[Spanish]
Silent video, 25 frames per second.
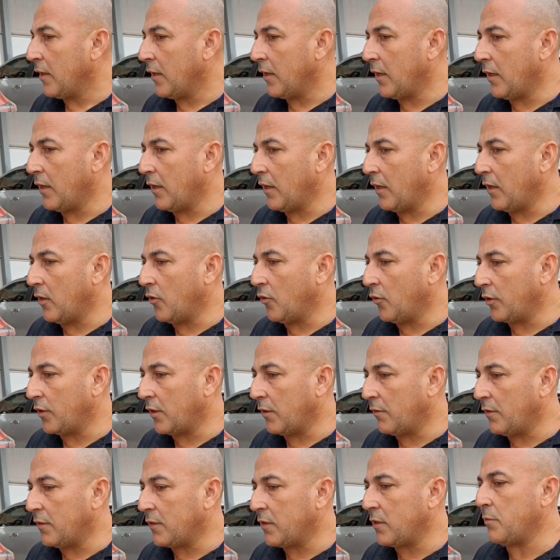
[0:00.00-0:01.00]
eh, en los
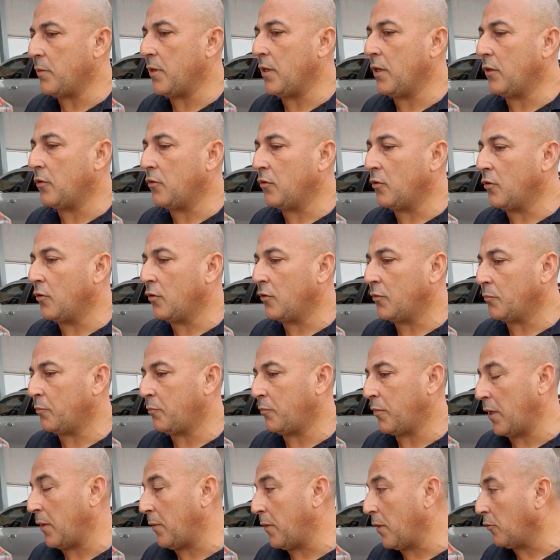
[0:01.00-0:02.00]
establecimientos
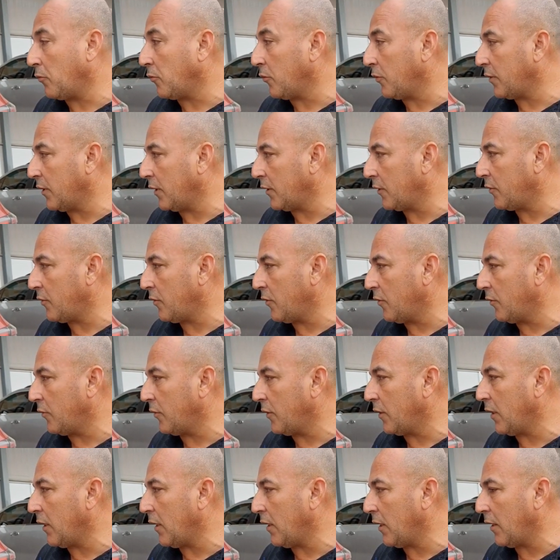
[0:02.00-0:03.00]
previa
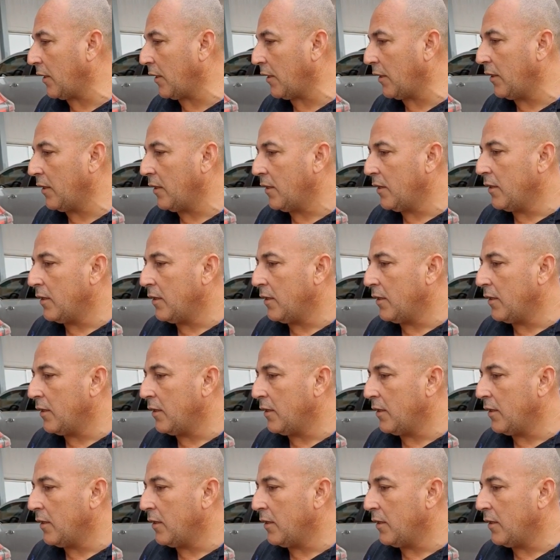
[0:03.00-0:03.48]
autorización de,